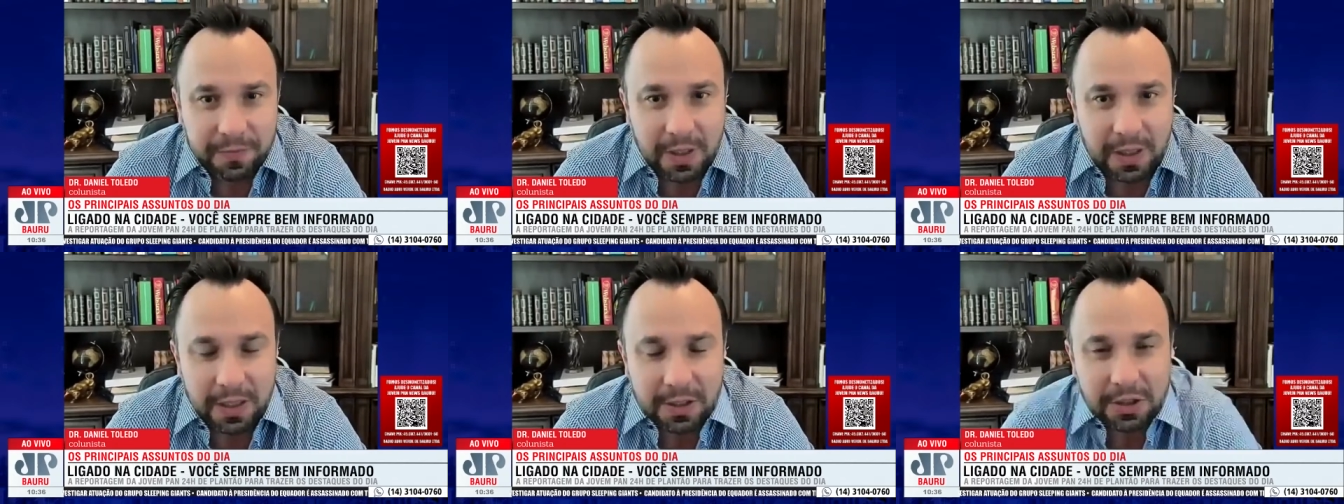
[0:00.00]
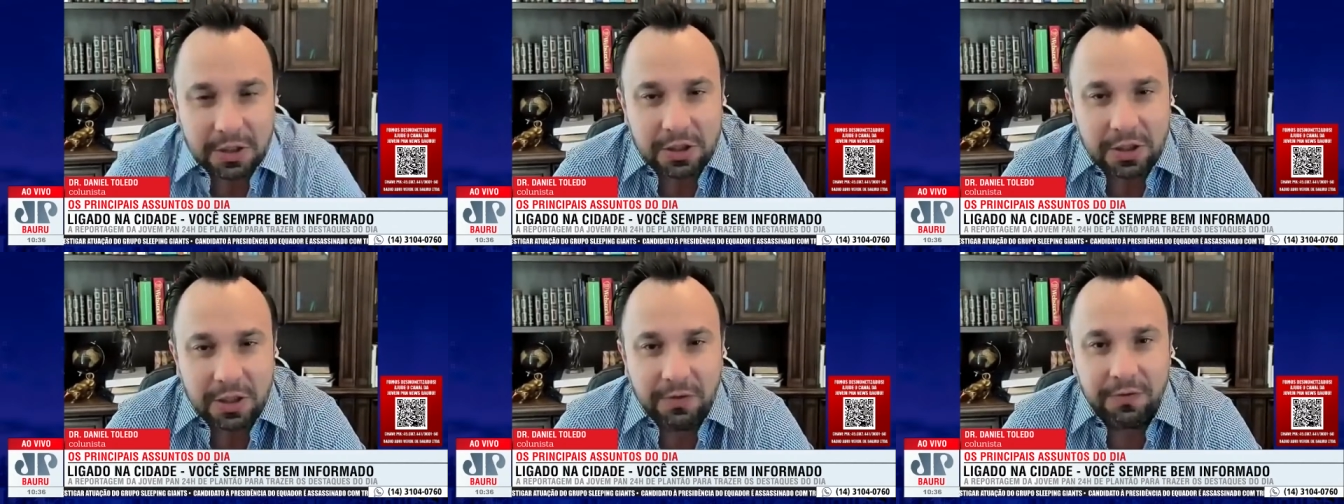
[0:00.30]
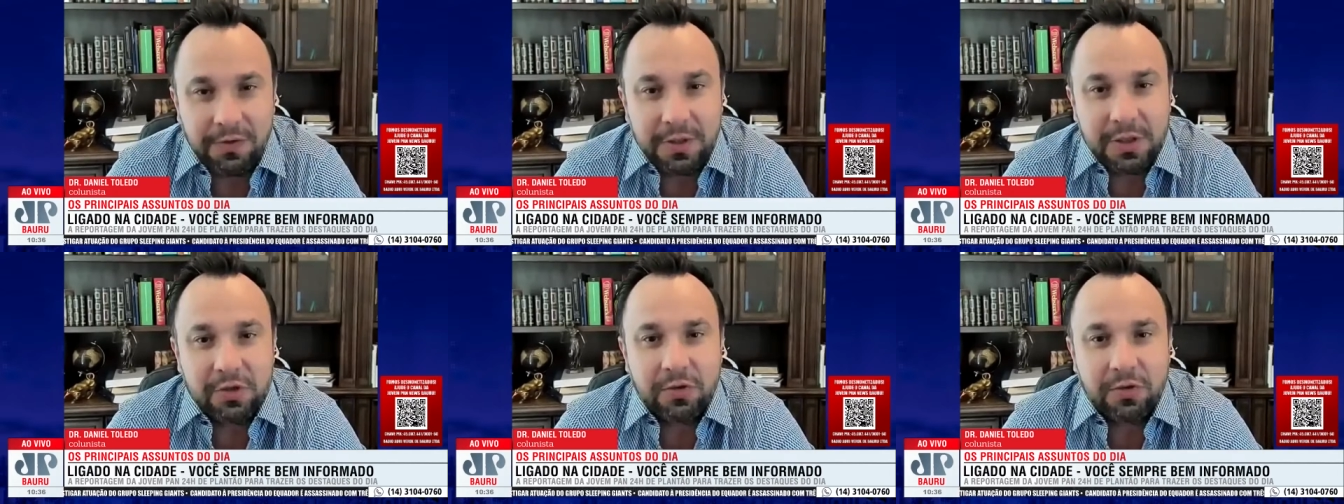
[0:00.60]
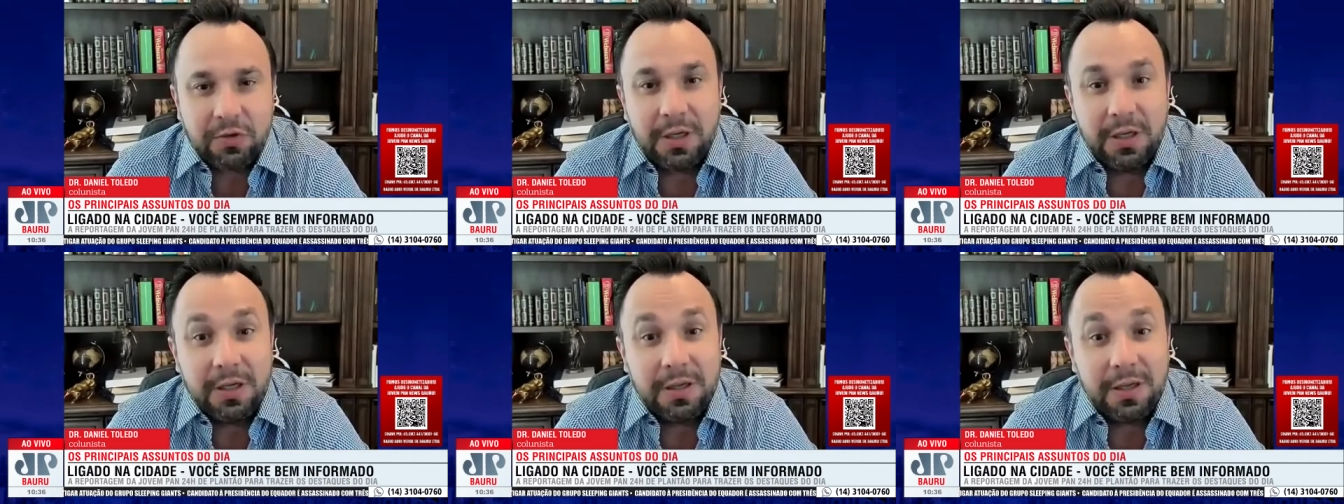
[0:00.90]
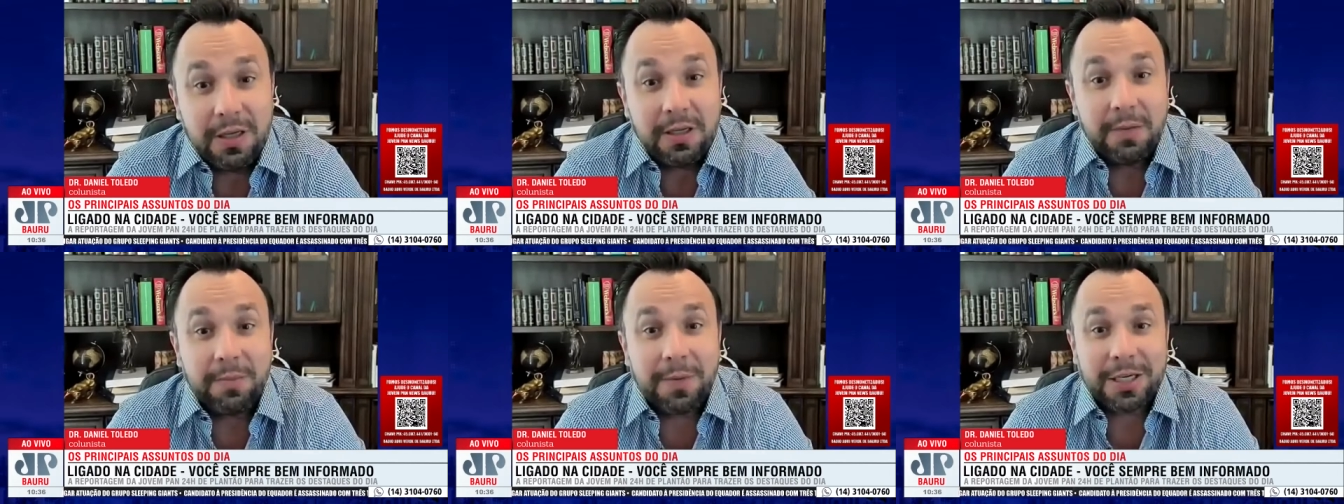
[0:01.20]
Tá? A gente tem visto aqui,
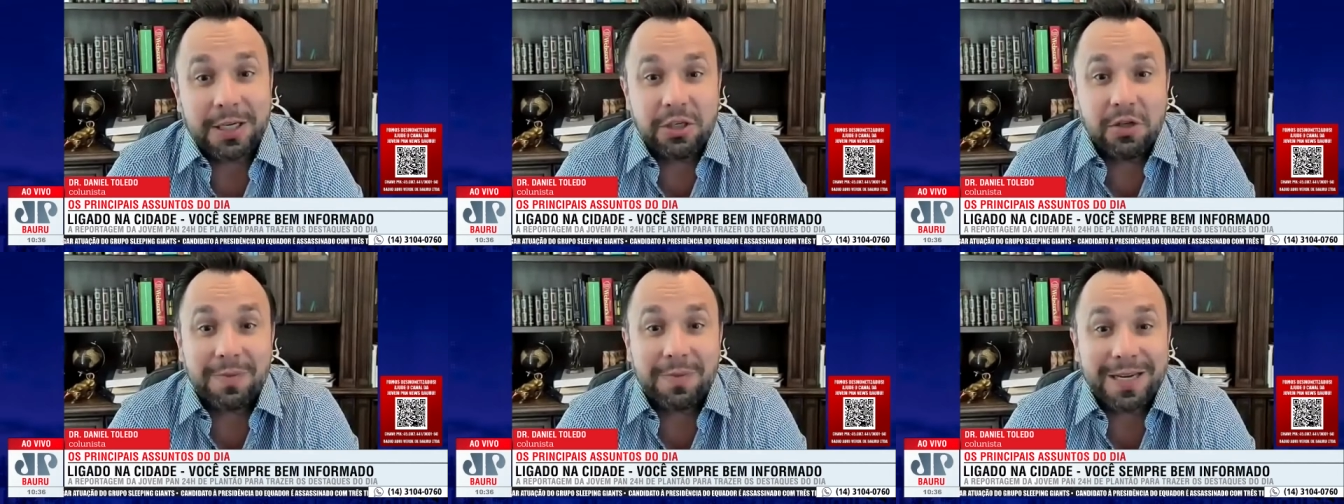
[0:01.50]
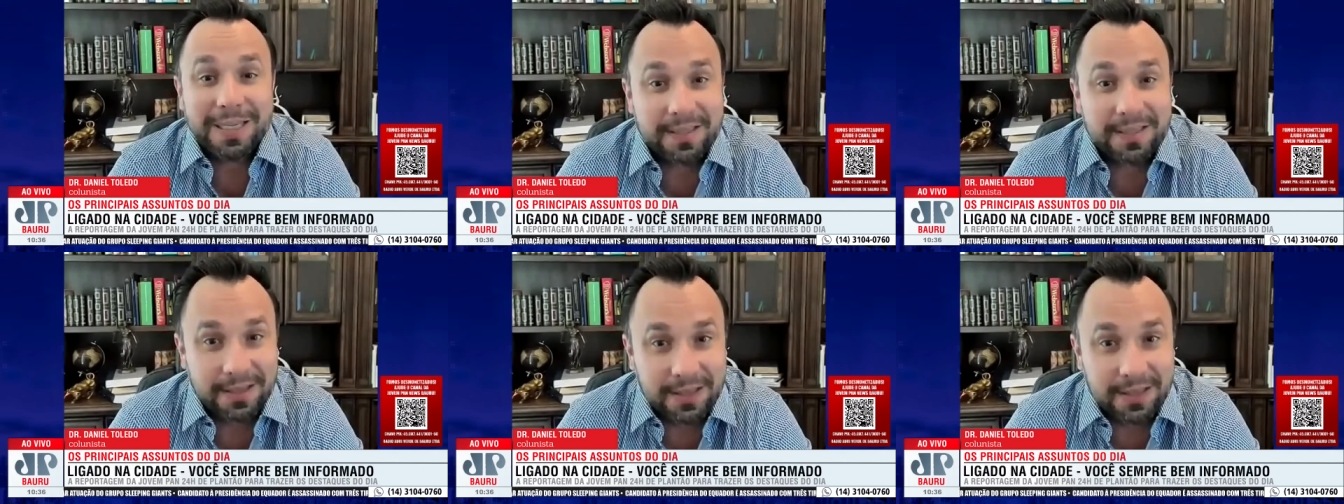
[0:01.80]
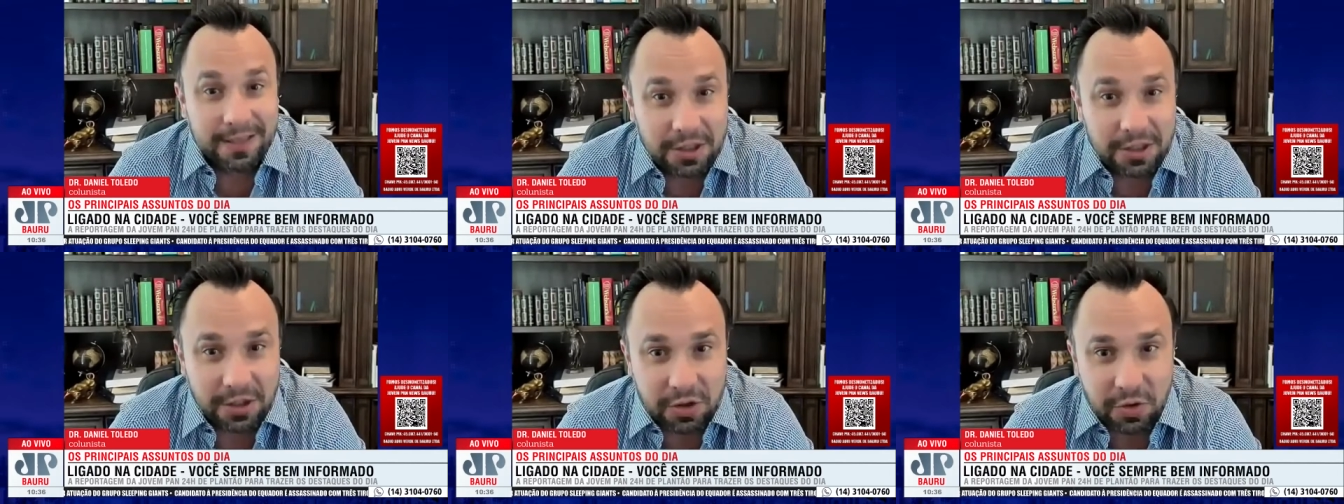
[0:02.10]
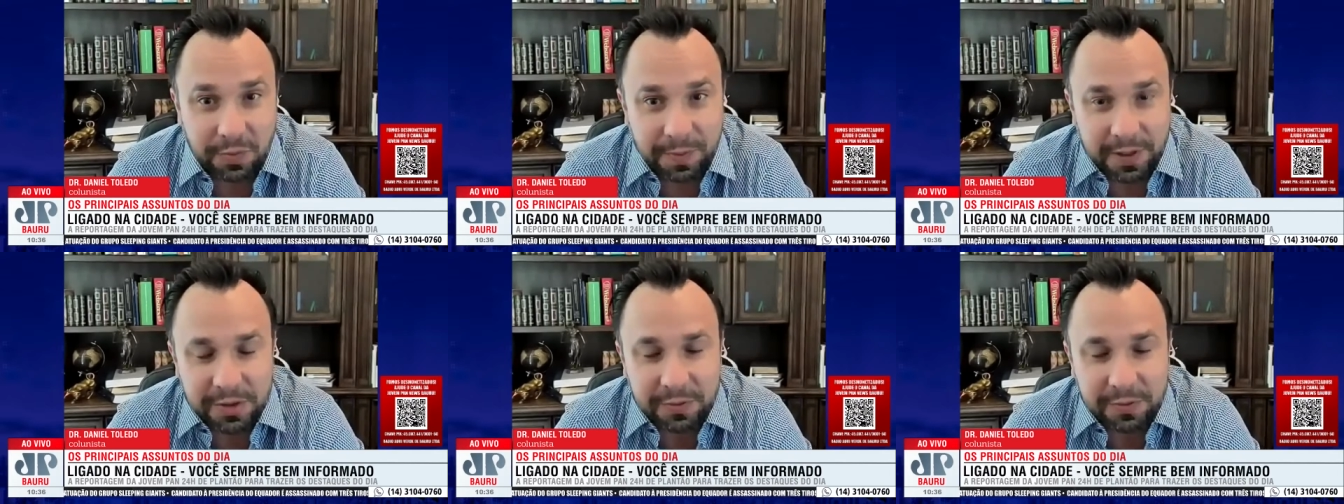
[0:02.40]
tem debatido bastante isso,